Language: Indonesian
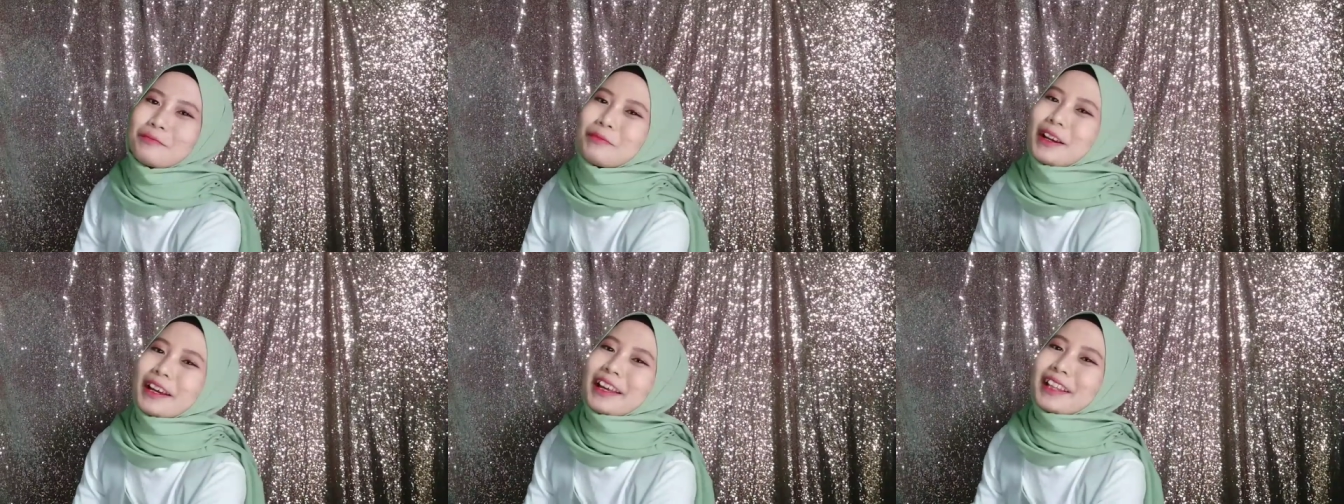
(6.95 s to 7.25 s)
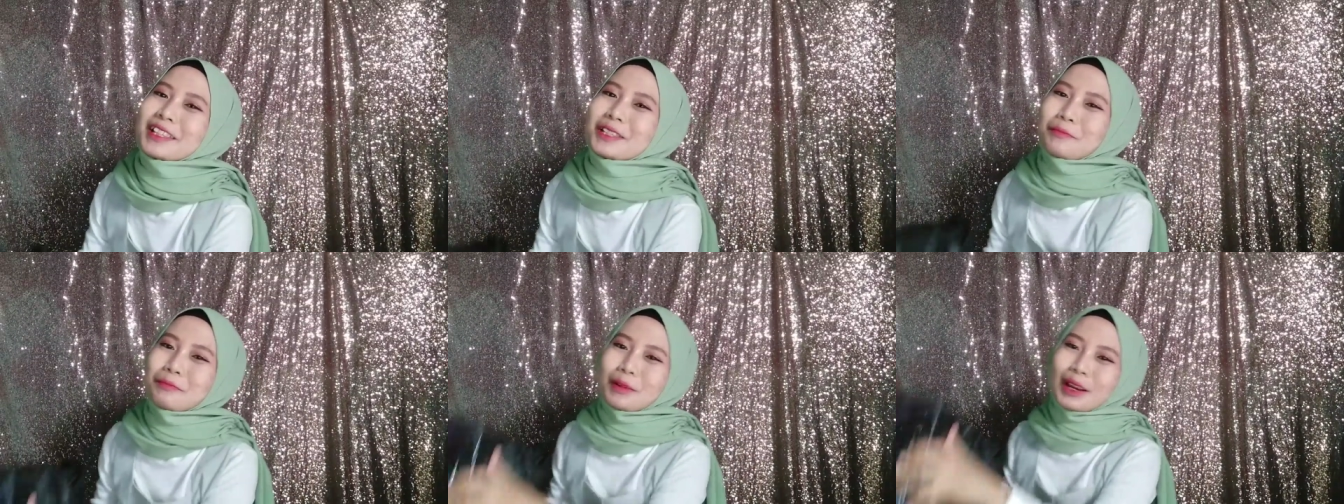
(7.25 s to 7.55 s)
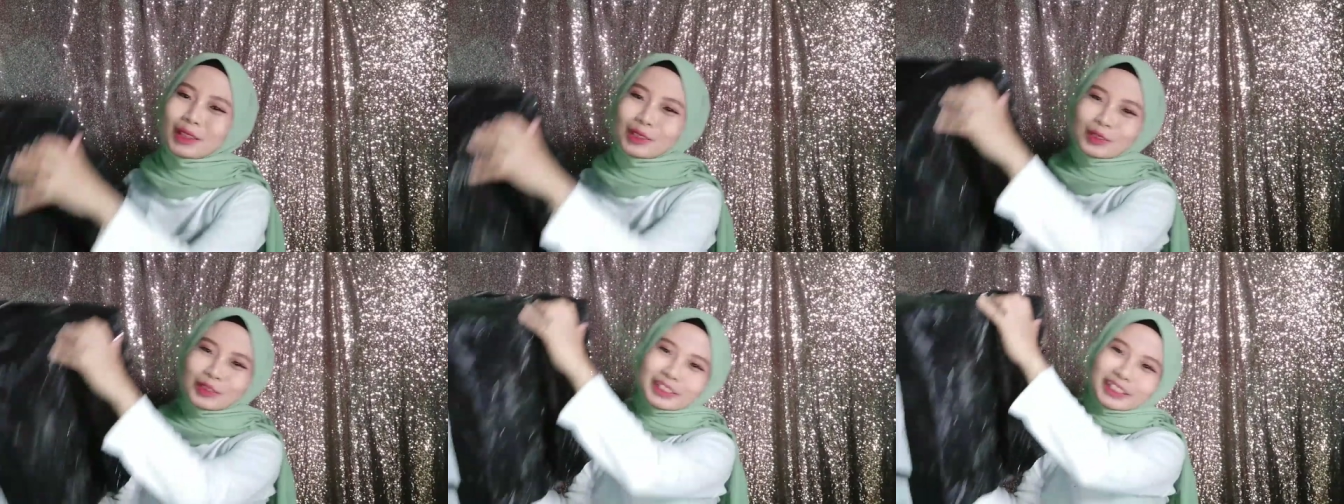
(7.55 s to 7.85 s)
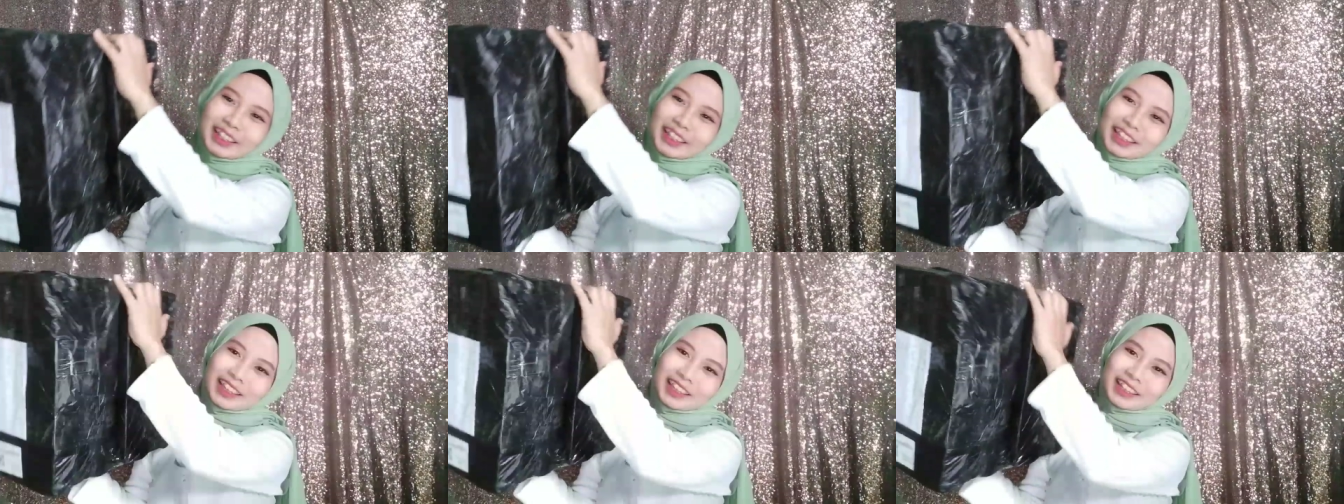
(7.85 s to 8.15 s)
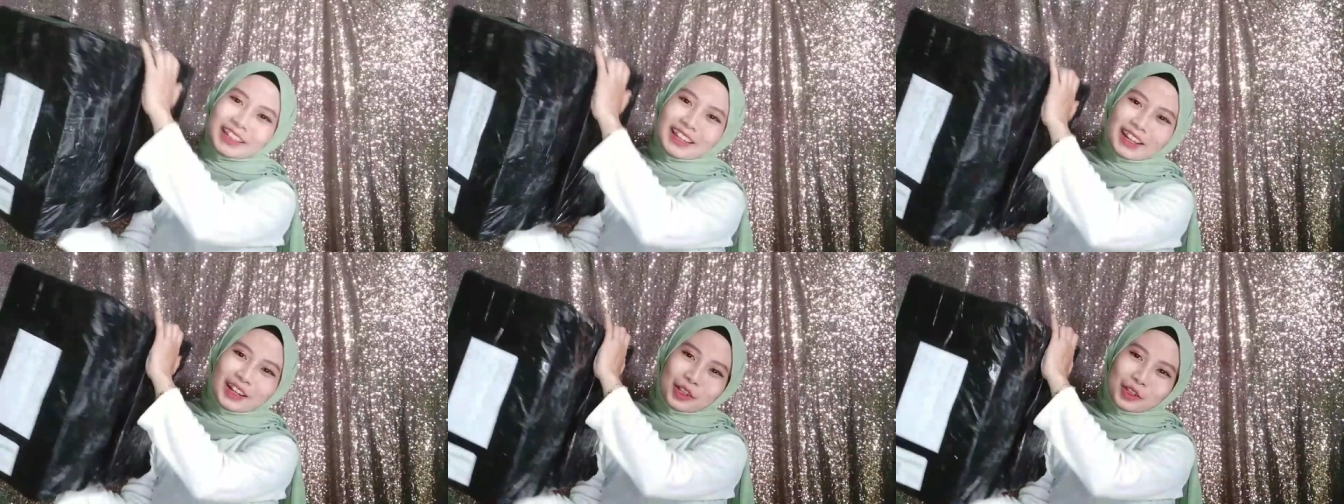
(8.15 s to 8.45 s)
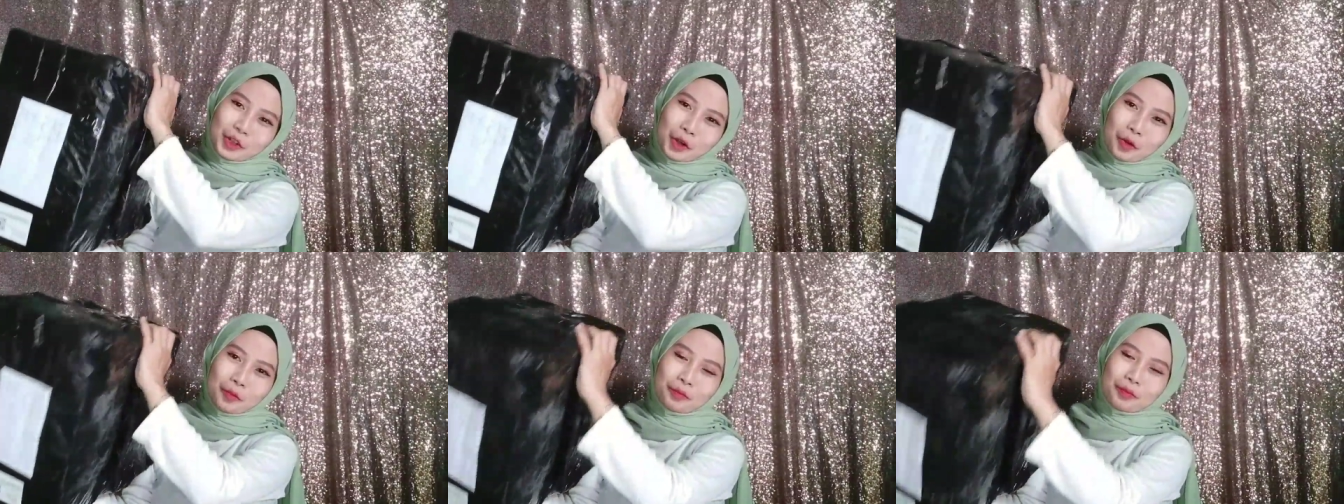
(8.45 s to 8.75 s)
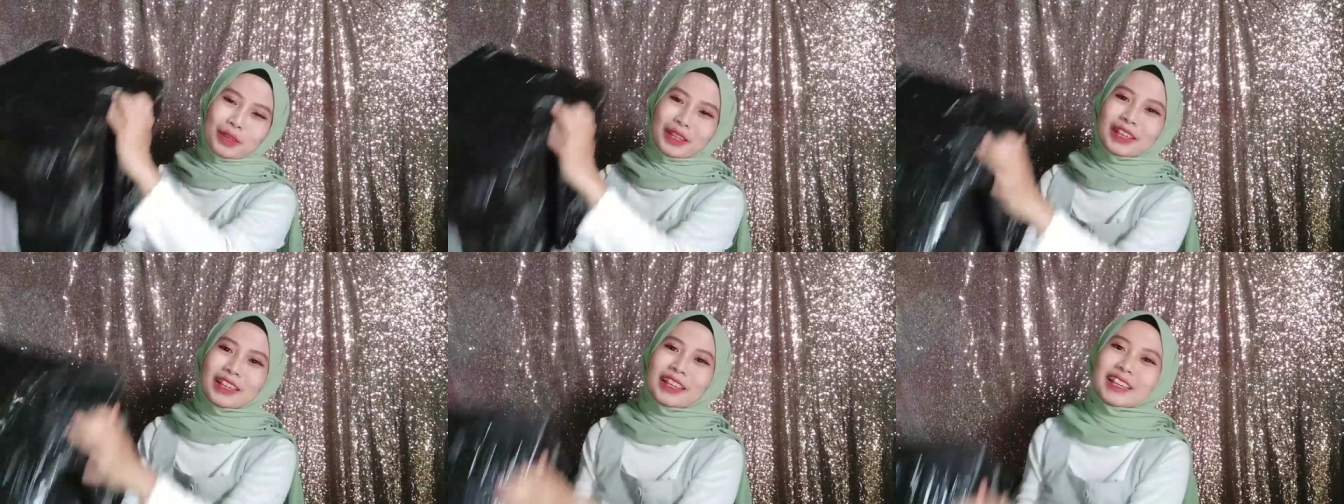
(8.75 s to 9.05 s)
paket sepatu nih dari
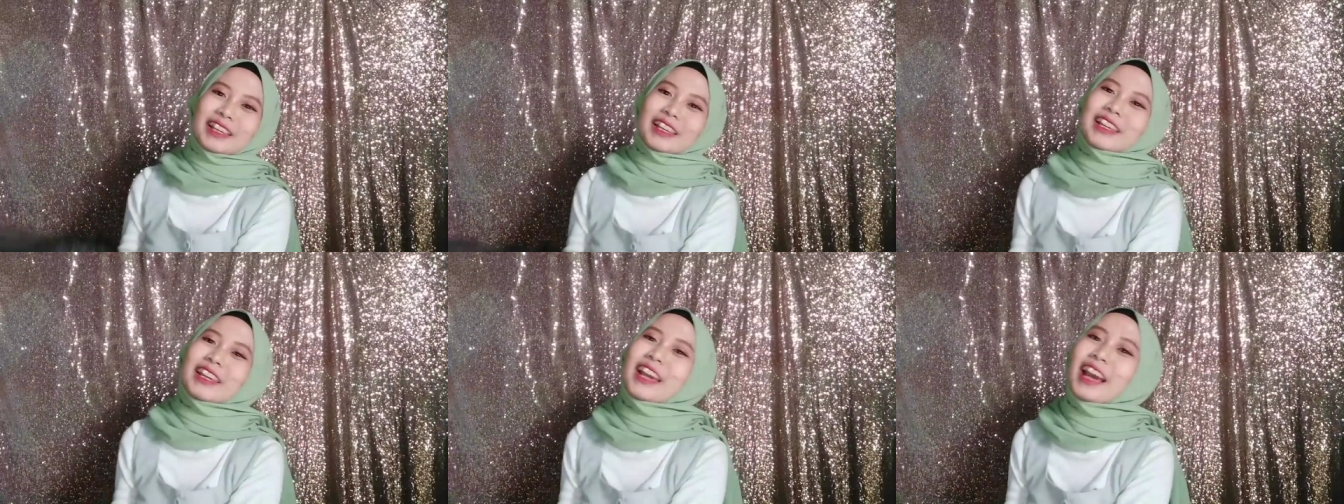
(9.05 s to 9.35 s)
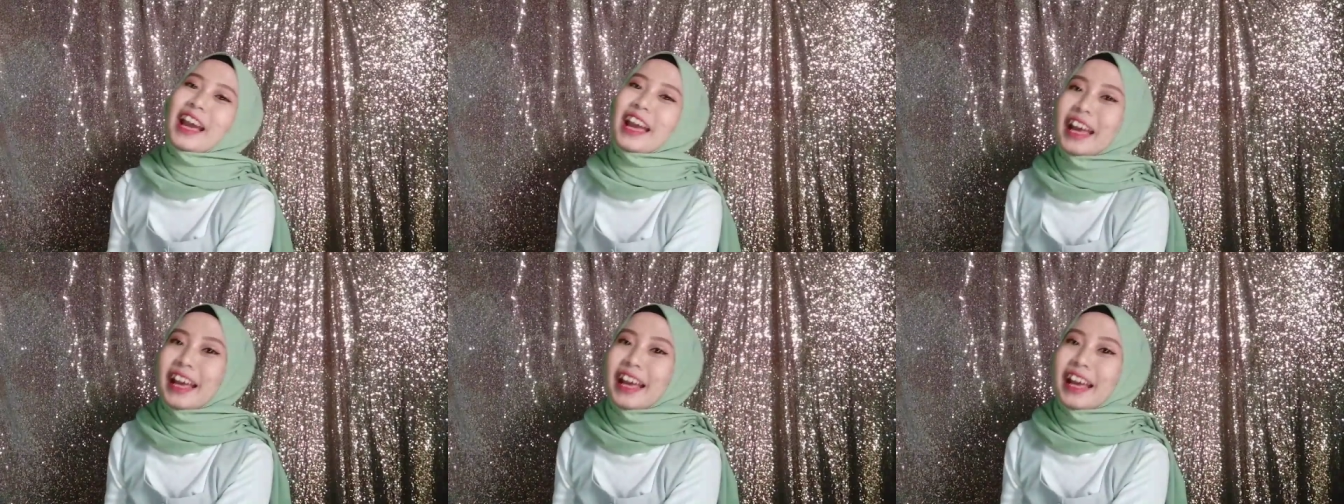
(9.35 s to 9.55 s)
Shopee